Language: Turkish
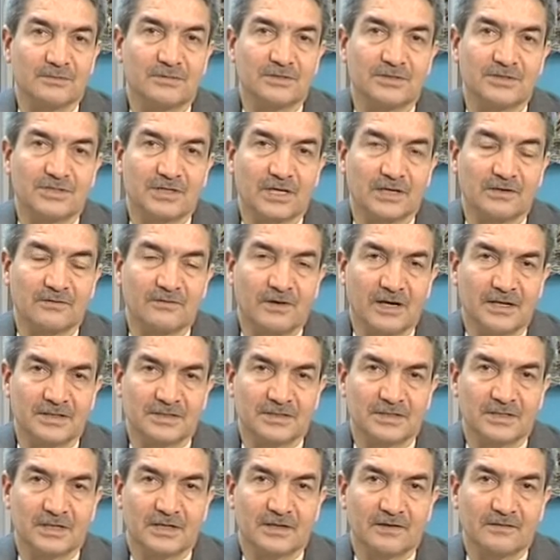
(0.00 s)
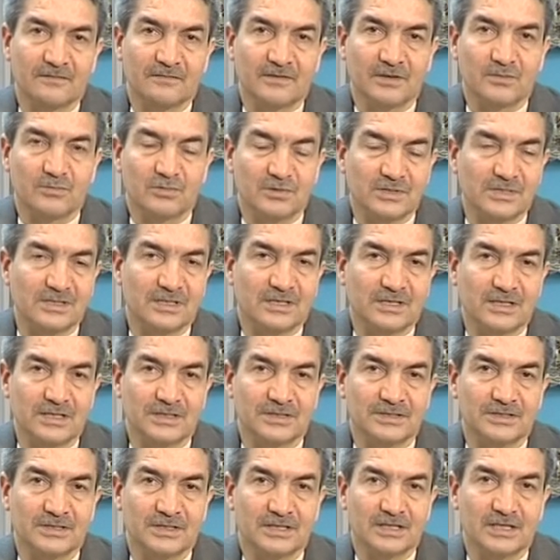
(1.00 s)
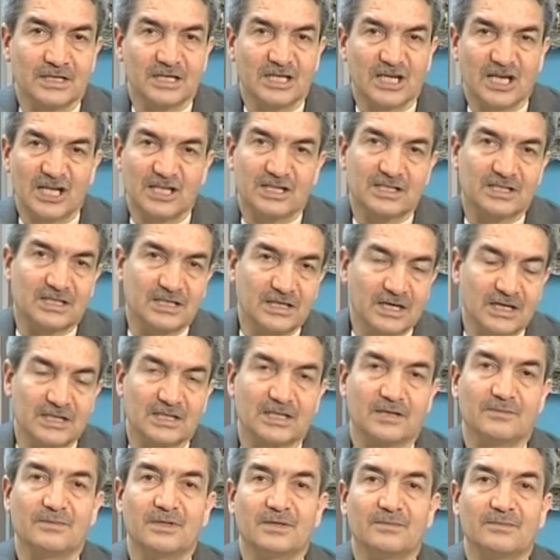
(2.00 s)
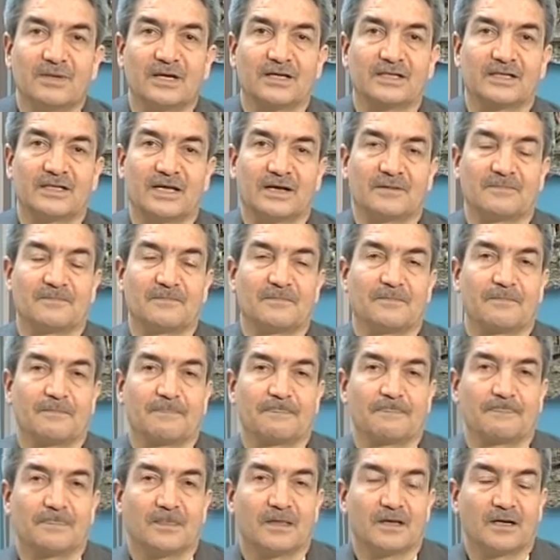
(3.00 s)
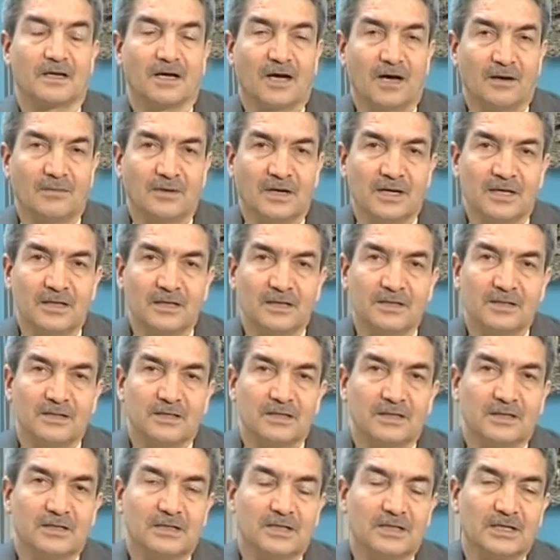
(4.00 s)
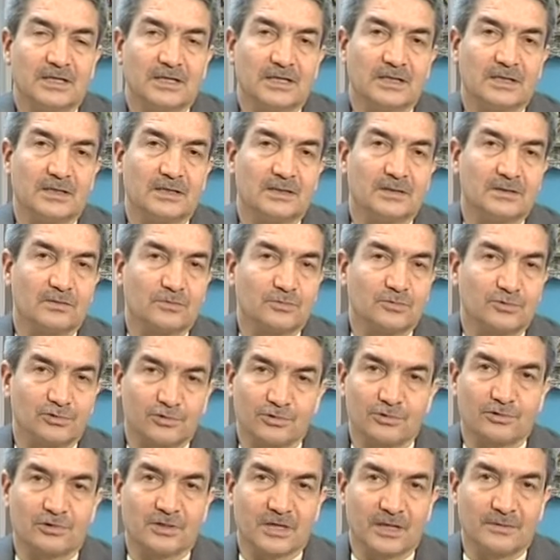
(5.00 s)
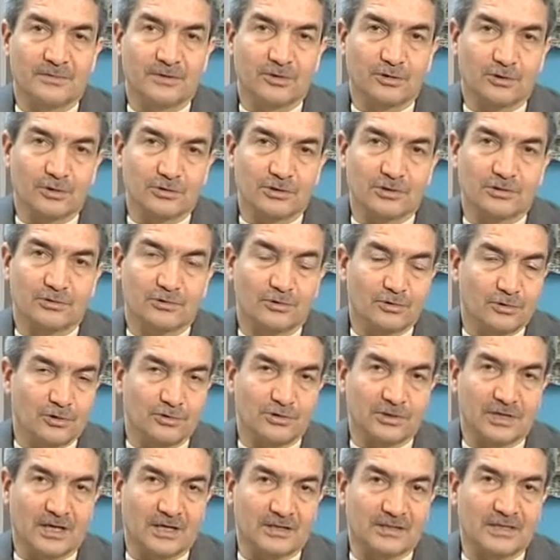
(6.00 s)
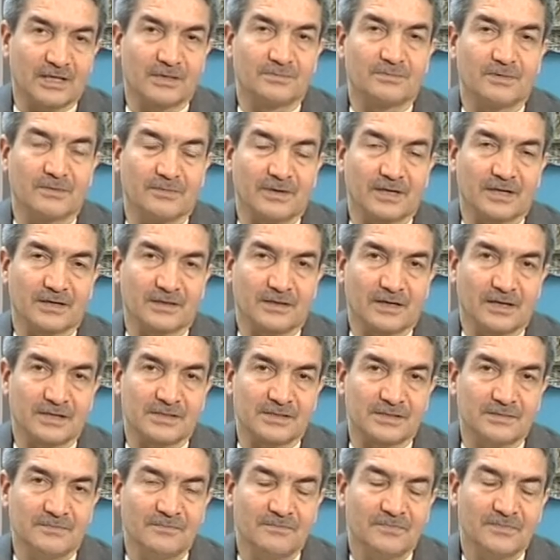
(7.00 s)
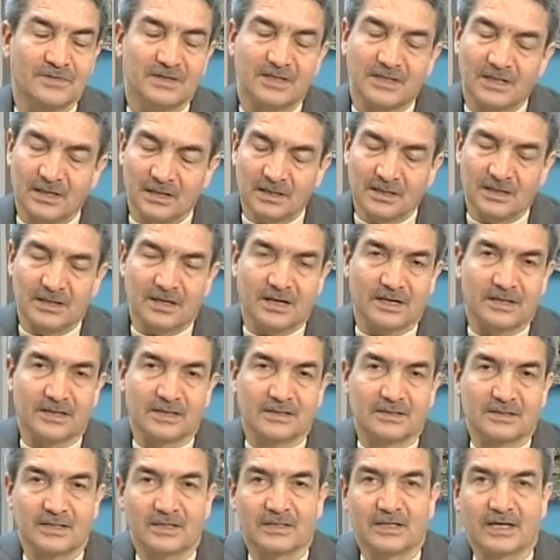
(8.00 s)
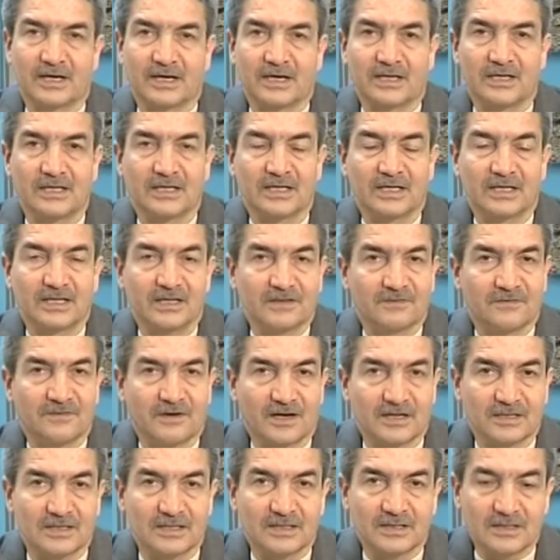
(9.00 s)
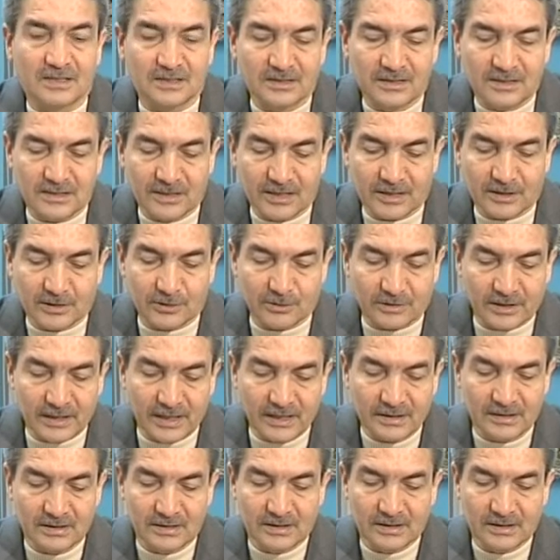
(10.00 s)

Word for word: bir şey var ve bu sihir etki edebilmekte. Ama e, şunu tabi göz, göz ardı etmemek lazım. İlgili ayette de ifade edildiğine göre